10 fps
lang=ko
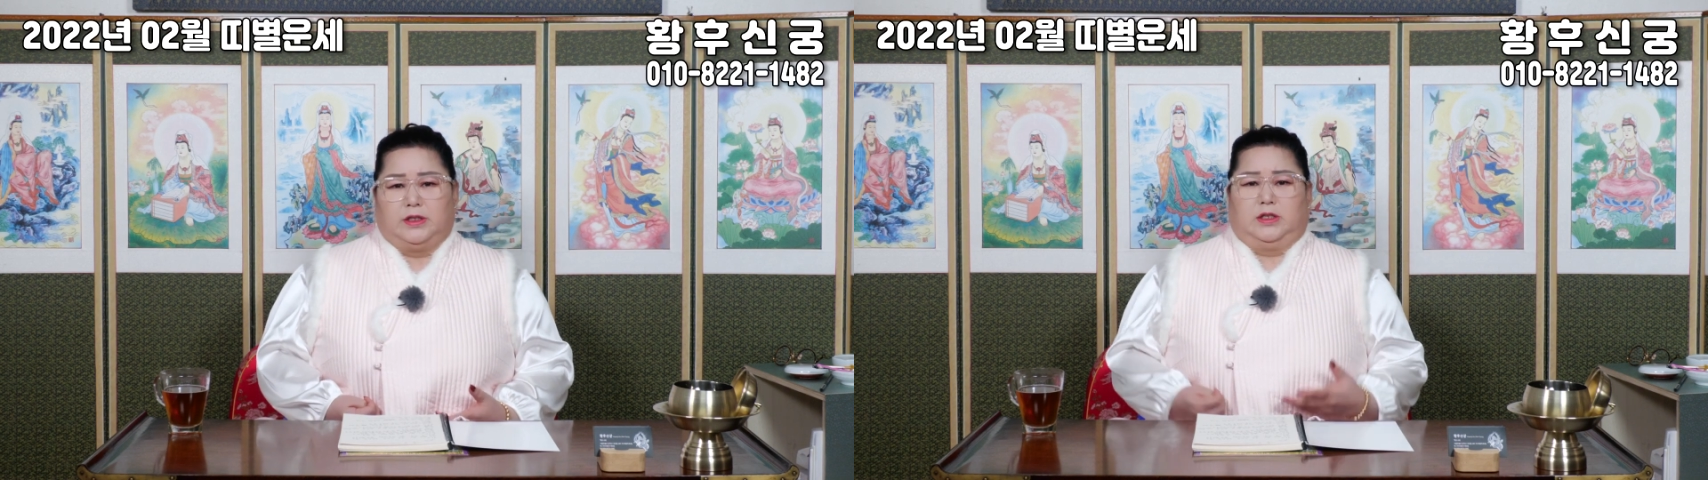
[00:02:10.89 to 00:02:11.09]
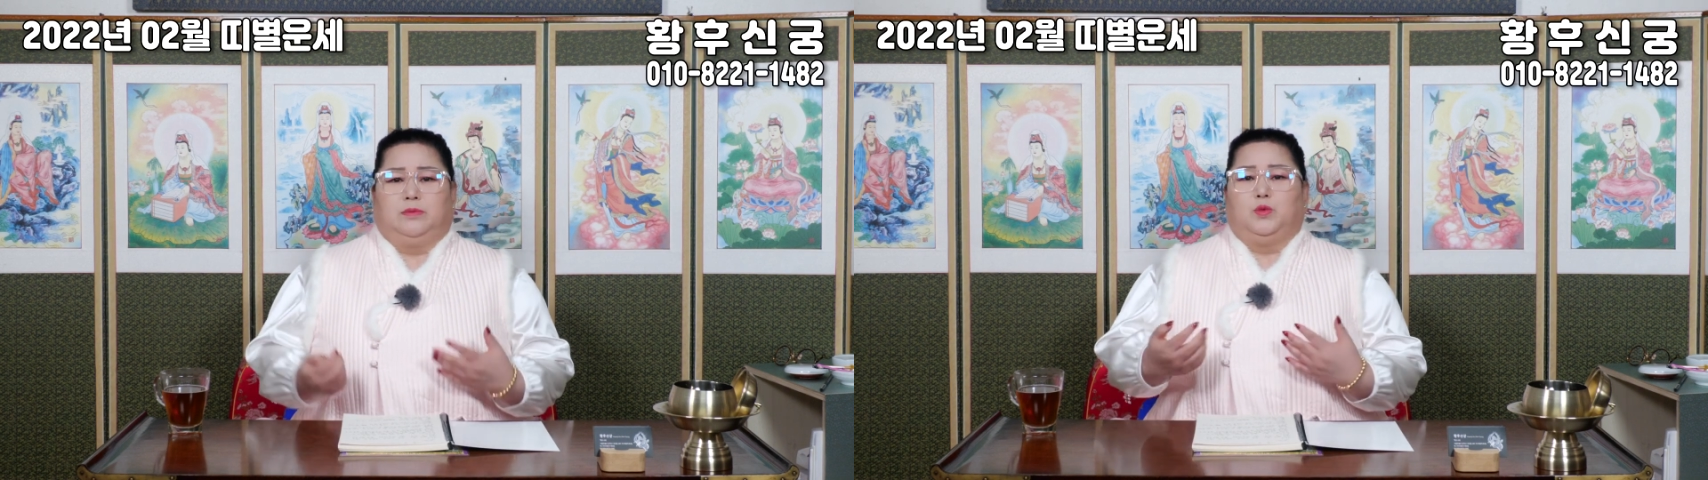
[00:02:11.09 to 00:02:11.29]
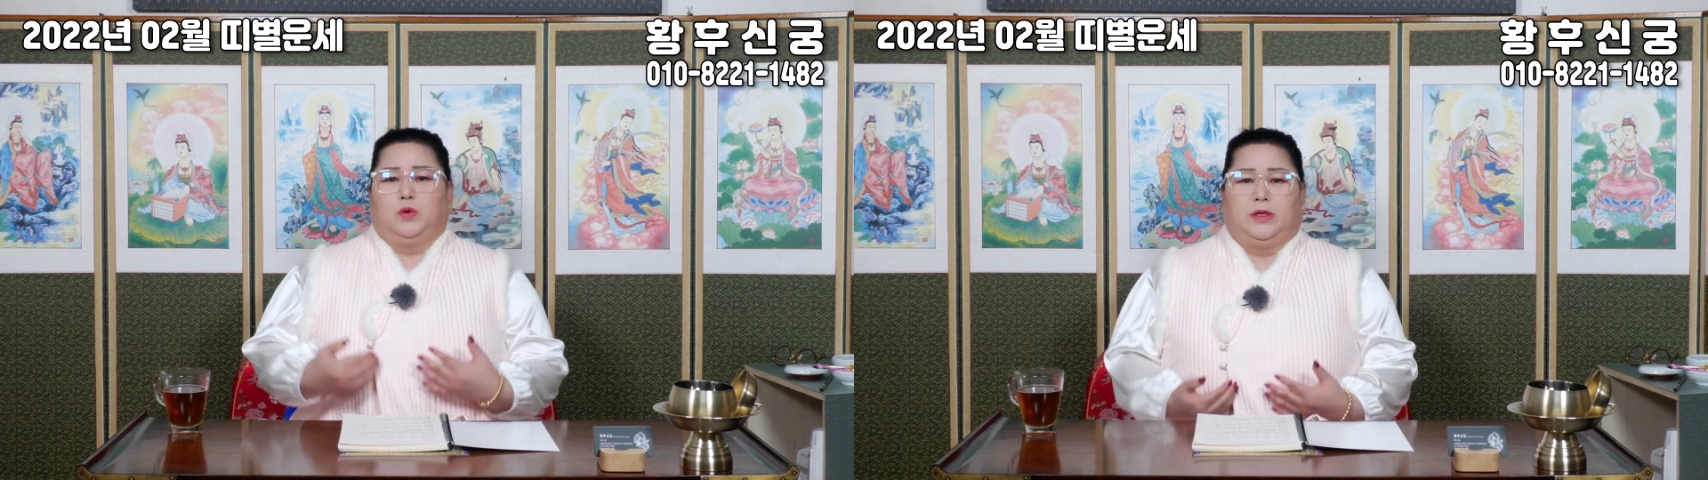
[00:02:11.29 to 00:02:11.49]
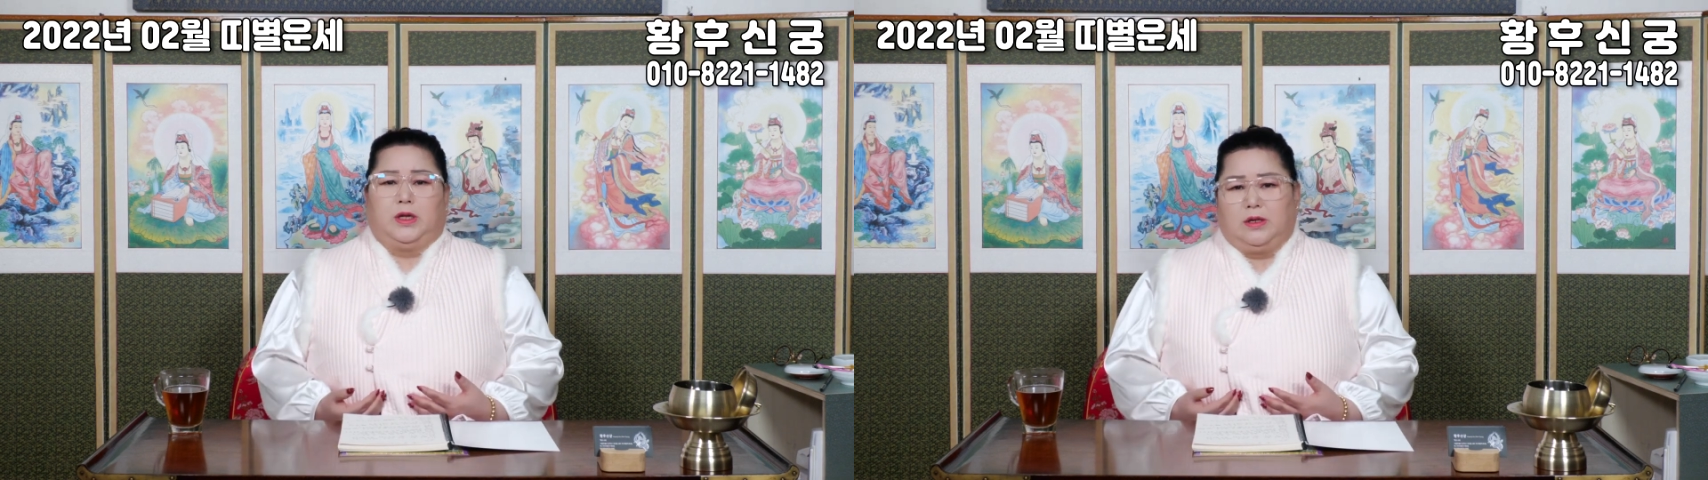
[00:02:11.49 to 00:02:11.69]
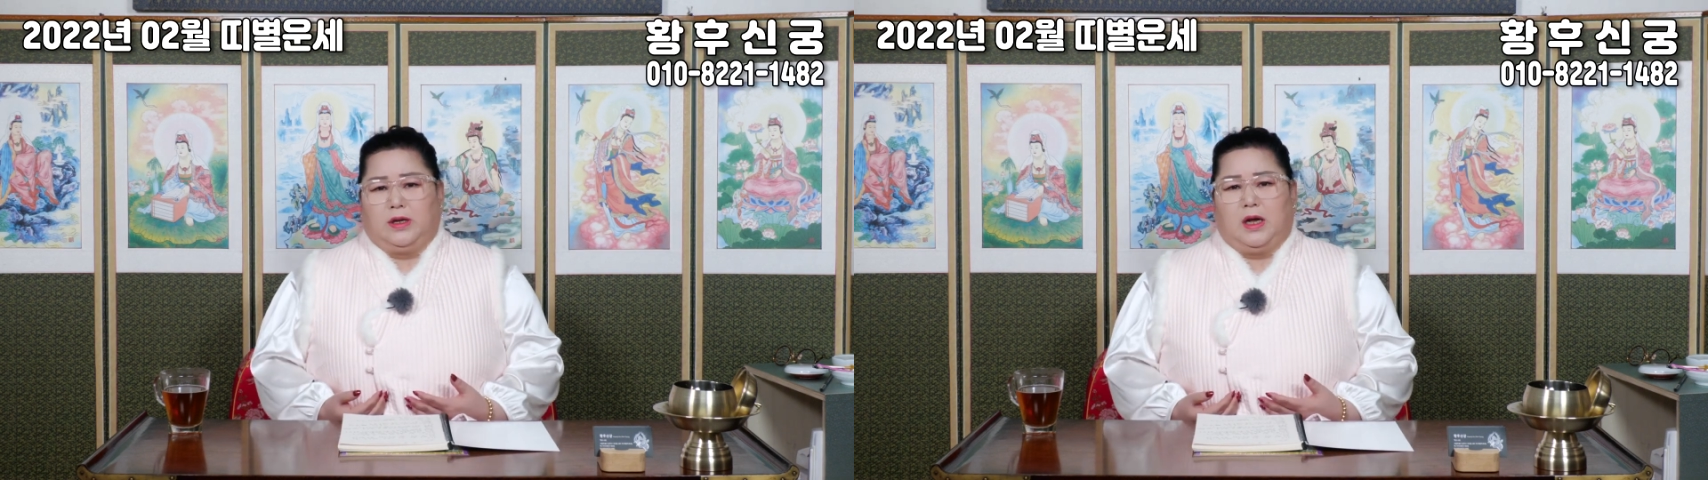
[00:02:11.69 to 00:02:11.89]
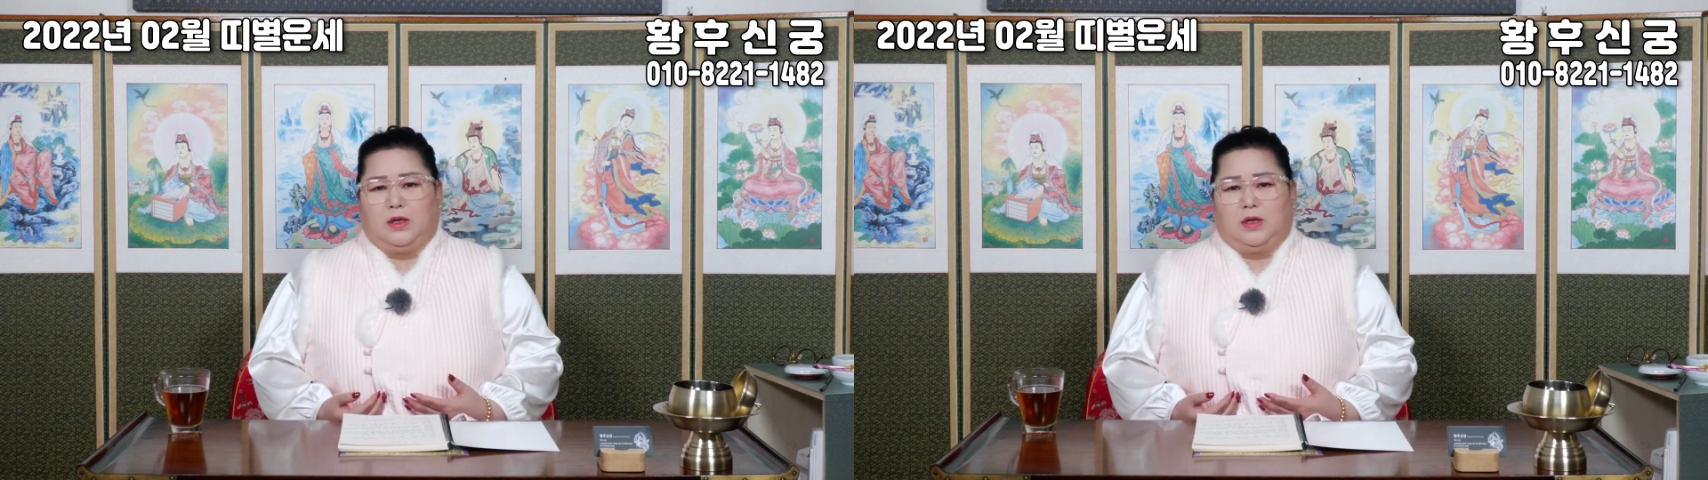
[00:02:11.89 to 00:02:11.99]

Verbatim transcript: 지금 돈이 되는 게